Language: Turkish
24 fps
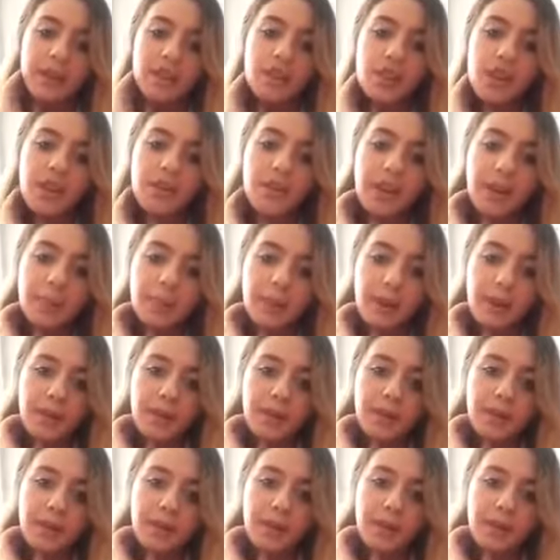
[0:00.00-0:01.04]
Şafak
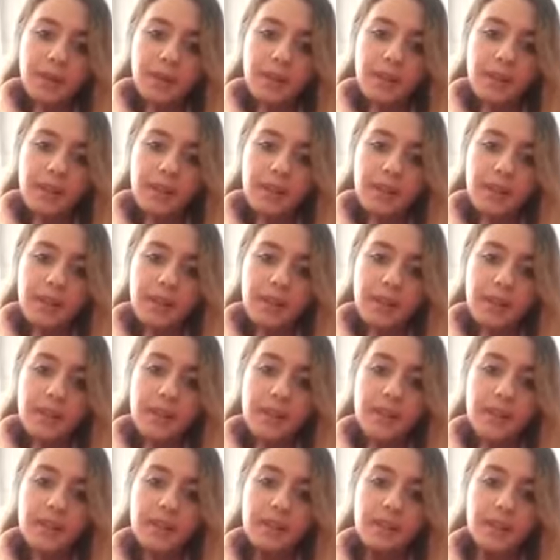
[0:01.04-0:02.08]
Pavey
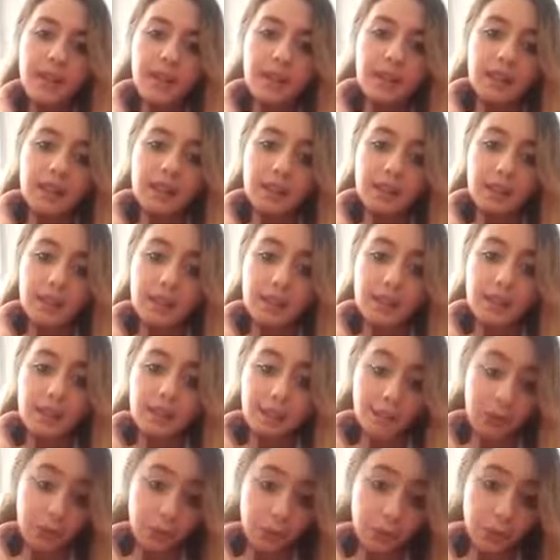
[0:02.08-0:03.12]
iyi salladık
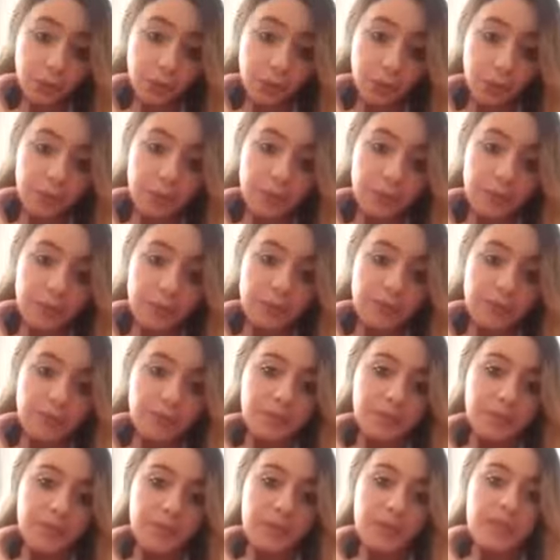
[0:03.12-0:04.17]
diyordu.
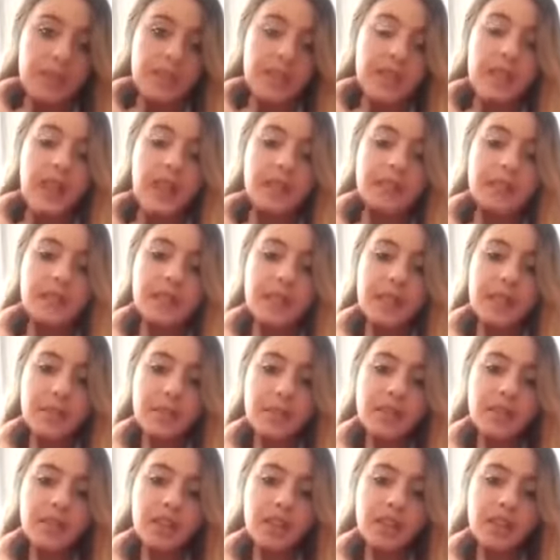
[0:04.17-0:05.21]
Selahattin
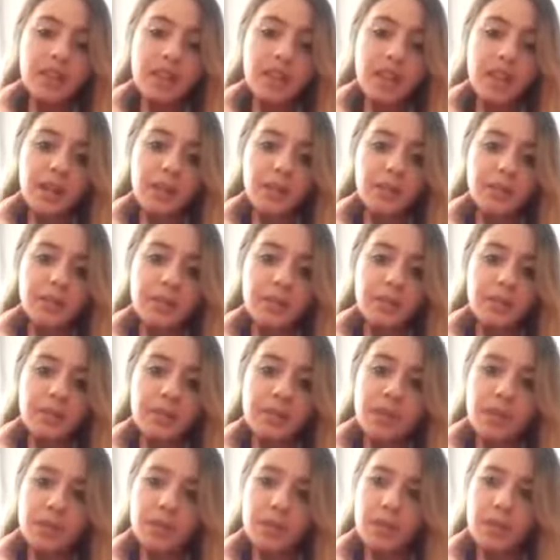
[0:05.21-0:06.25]
Demirtaş'la
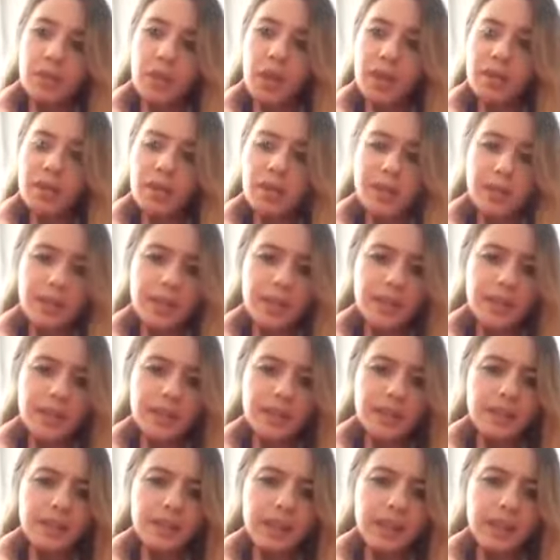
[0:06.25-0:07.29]
işte bu saatte
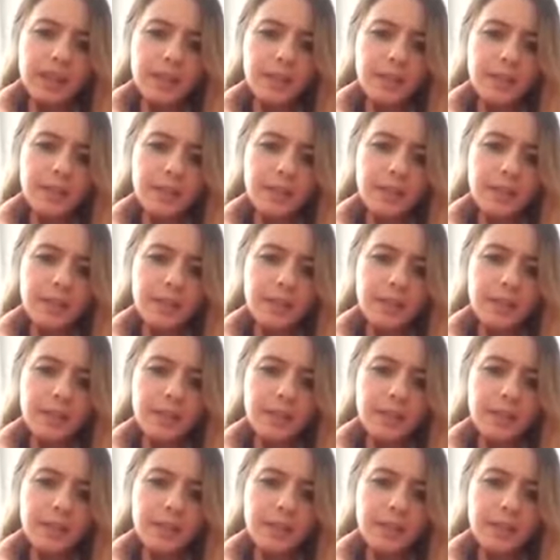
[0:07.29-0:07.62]
birlikte